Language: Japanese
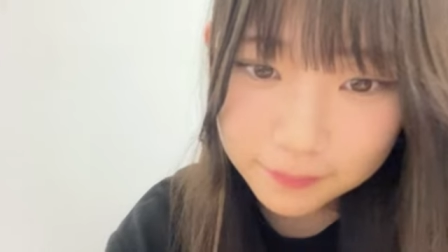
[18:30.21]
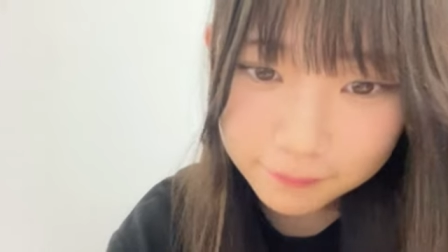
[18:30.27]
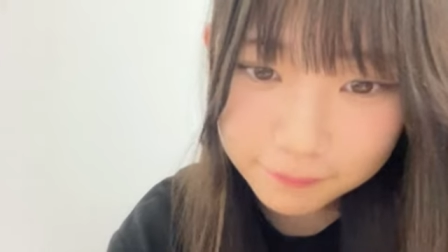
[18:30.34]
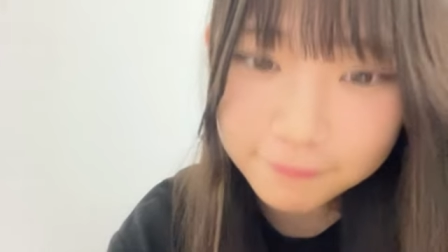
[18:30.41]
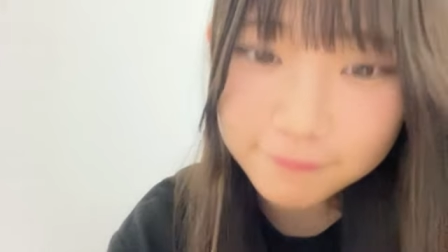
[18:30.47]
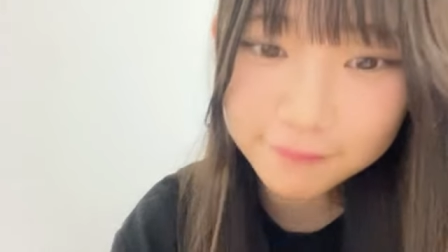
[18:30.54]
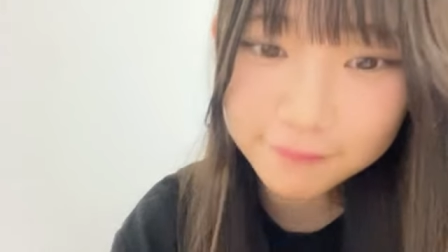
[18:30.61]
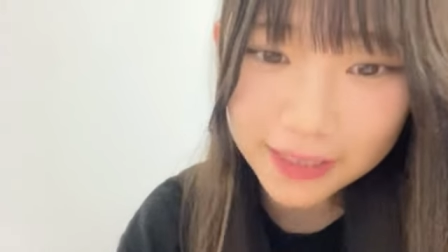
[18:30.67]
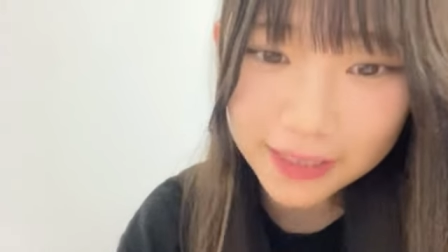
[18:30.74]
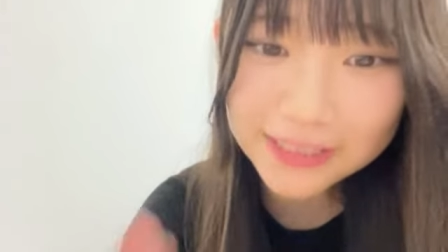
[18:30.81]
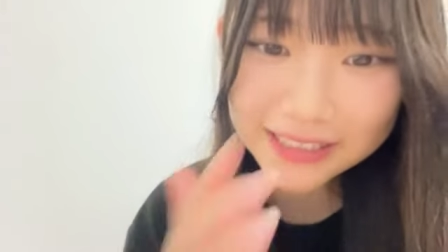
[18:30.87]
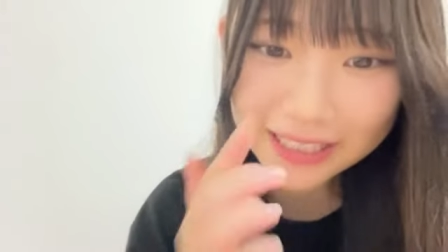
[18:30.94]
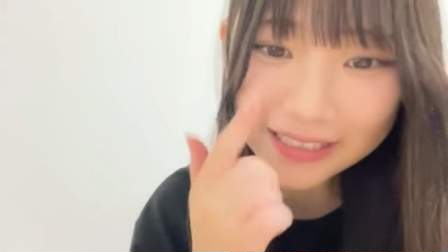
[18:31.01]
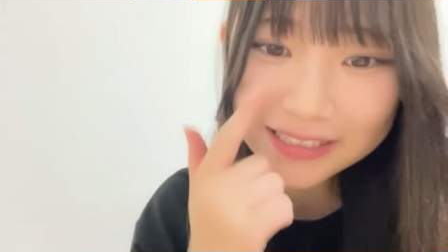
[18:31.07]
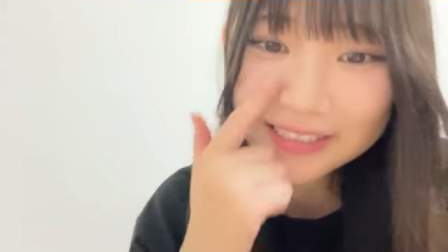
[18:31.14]
うん
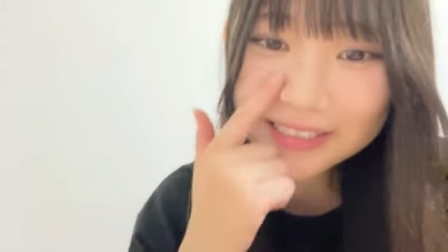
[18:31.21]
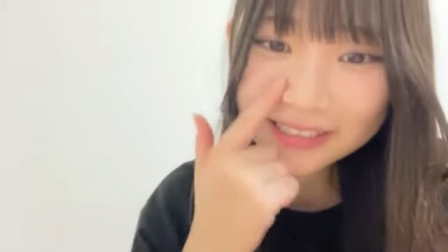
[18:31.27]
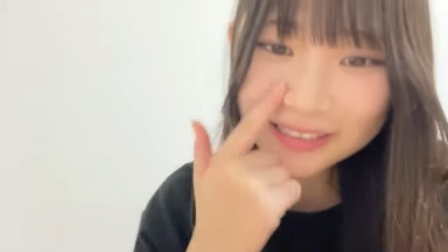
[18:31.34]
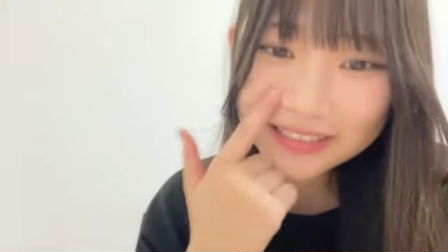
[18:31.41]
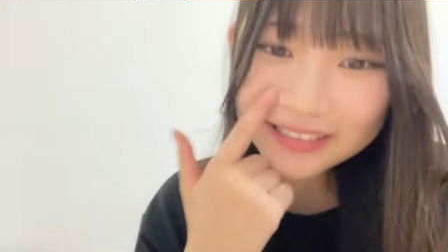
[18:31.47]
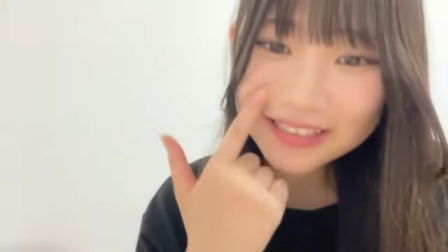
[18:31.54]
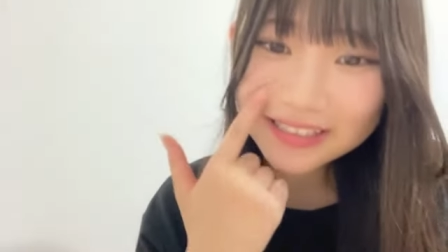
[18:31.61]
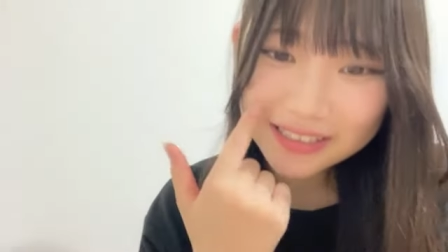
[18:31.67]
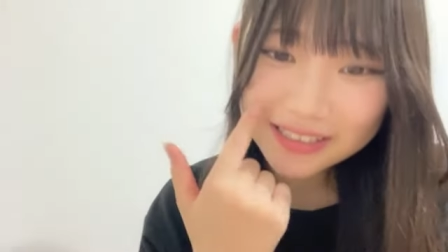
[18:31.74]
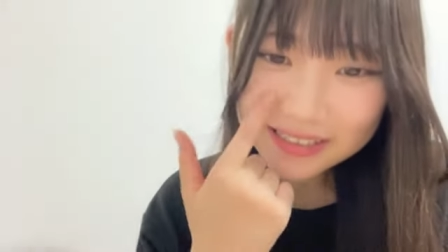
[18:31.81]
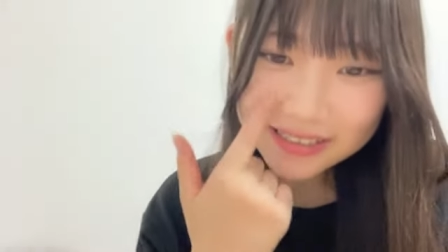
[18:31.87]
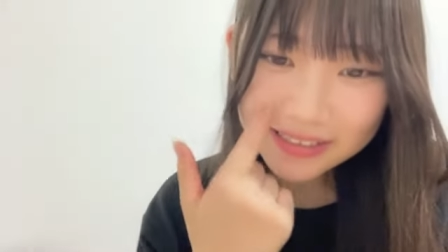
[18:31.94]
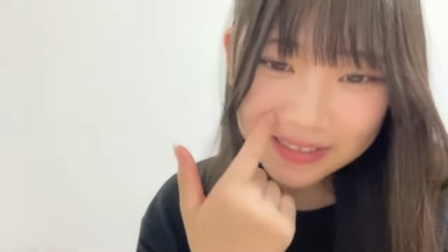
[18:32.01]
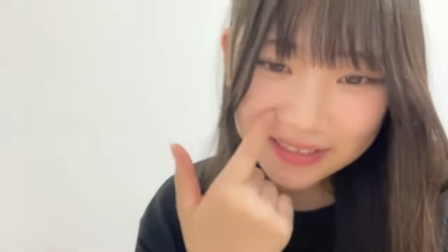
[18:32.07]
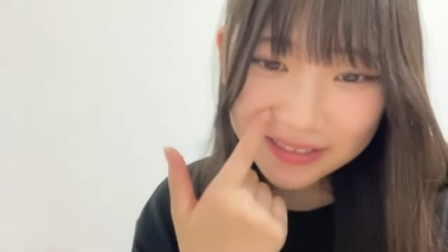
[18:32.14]
確かに
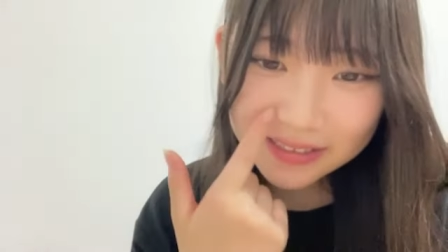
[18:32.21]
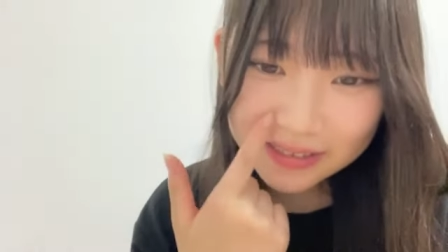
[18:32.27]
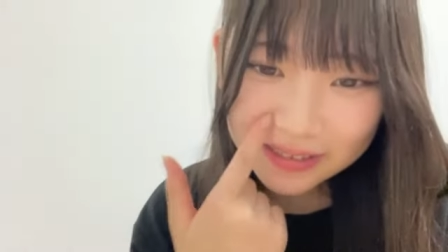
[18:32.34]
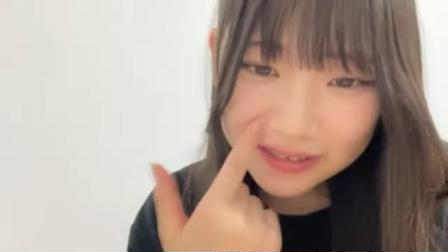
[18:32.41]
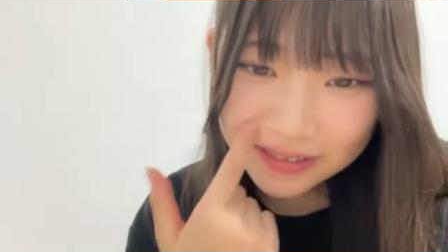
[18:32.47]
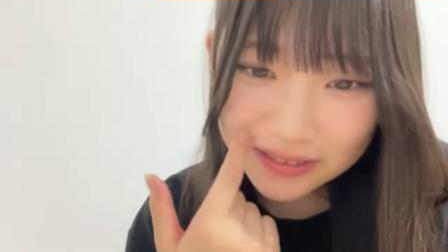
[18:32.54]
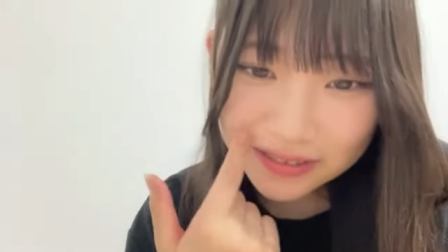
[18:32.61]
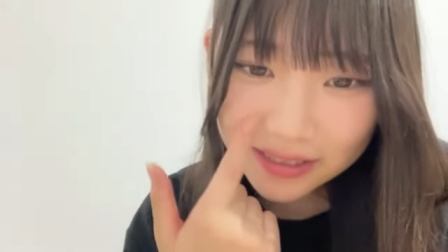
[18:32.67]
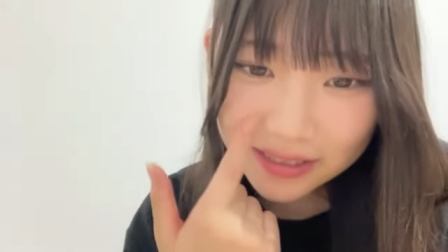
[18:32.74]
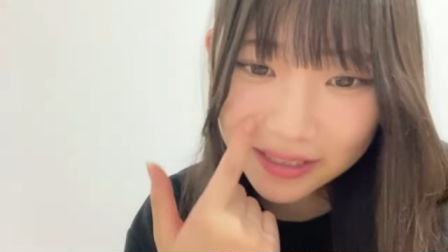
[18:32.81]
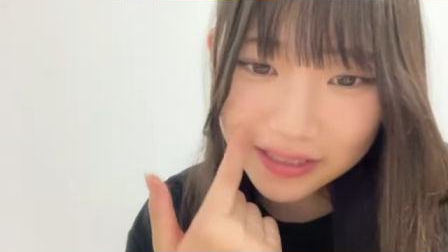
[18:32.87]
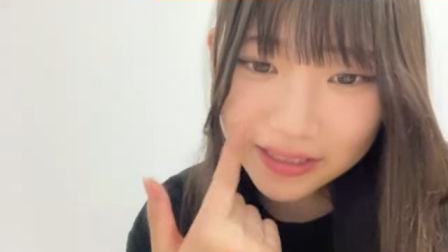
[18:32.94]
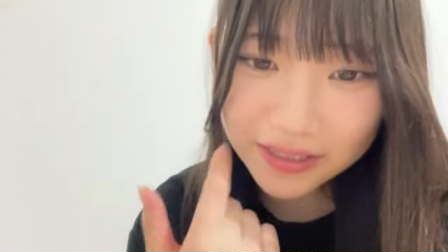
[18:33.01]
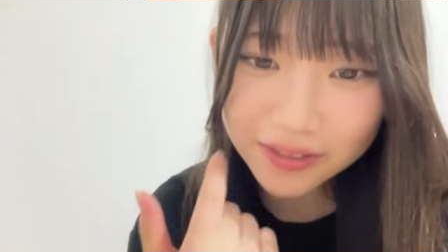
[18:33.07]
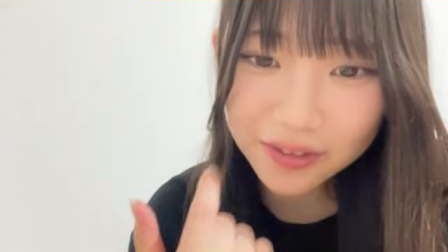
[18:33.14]

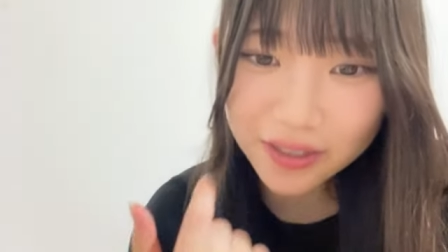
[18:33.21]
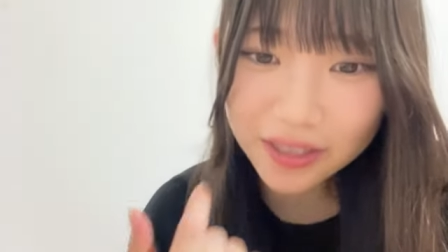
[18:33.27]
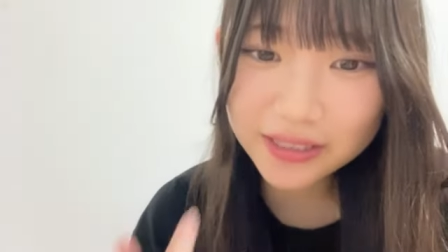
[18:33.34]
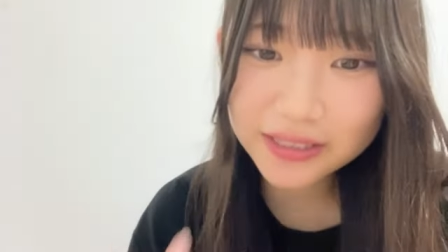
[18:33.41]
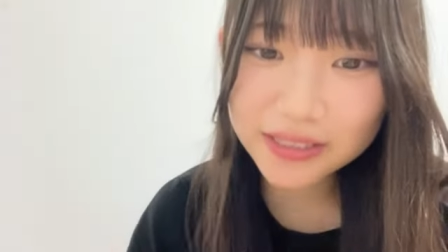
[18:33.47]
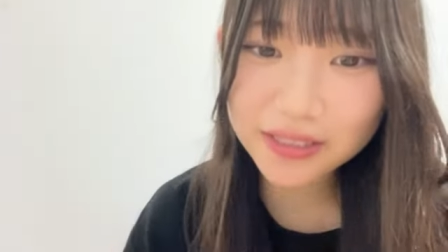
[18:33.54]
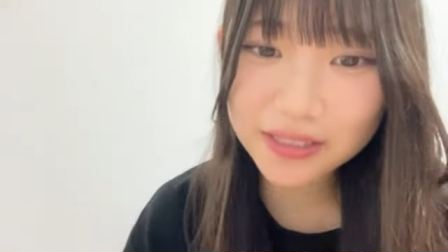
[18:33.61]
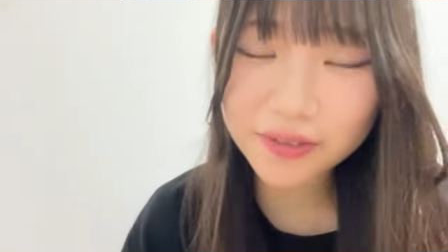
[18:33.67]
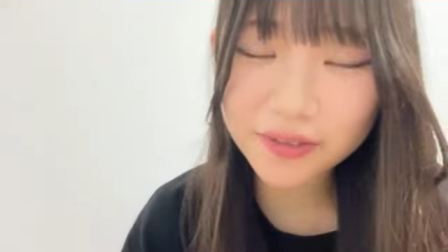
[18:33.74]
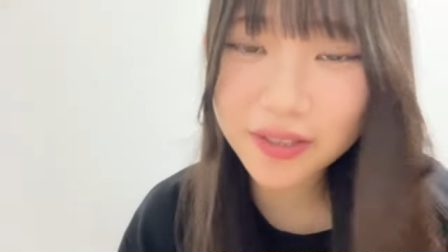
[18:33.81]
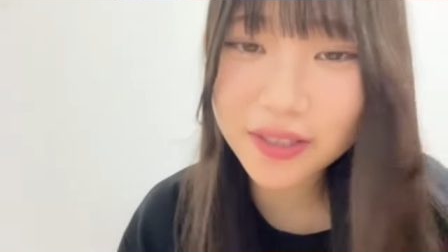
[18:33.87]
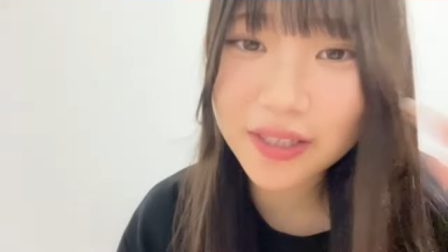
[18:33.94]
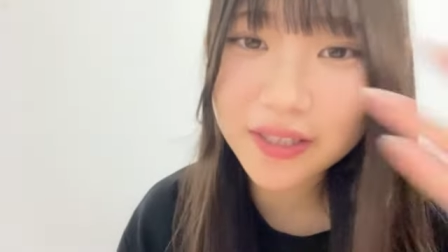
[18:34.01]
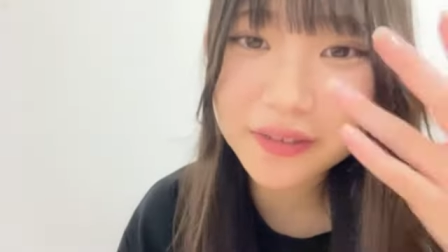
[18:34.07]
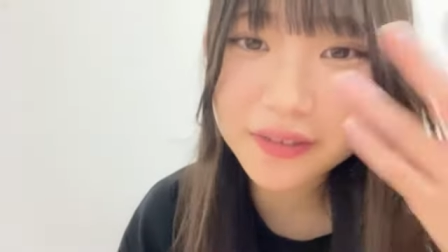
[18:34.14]
電気の反射で取れ
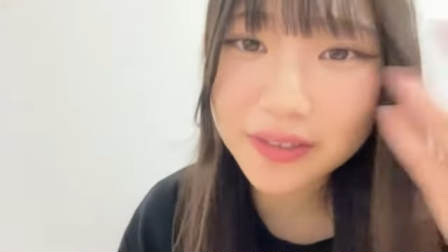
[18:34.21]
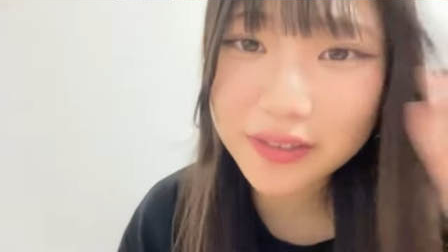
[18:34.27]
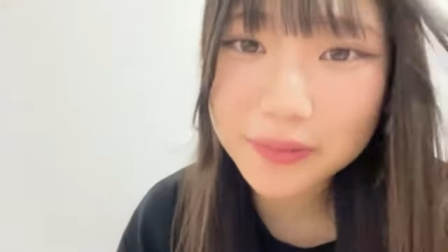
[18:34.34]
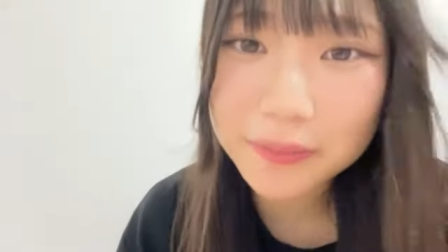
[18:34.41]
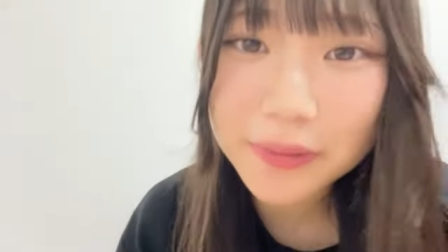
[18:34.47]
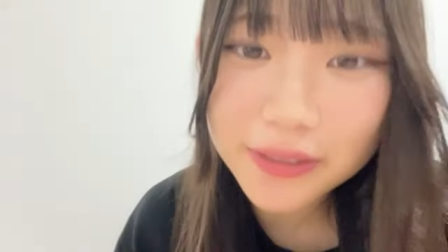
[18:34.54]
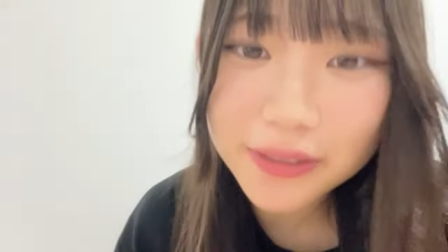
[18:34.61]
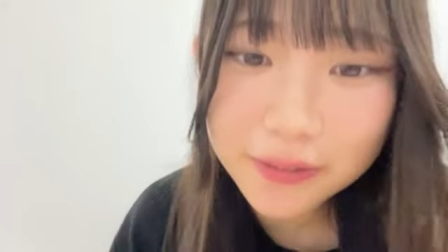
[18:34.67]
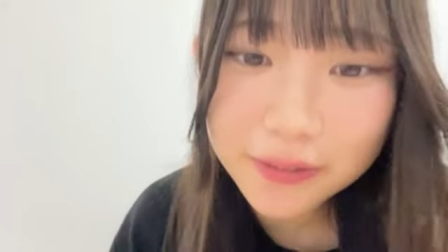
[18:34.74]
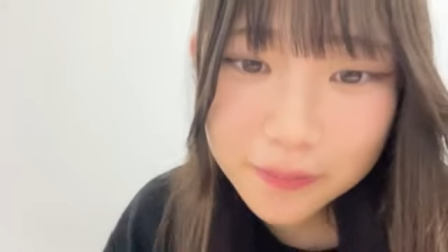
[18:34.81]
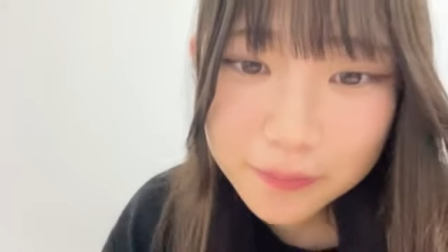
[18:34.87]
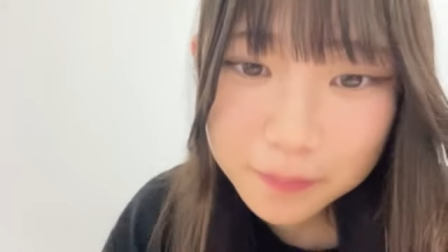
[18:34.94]
ないよねかぶしゃ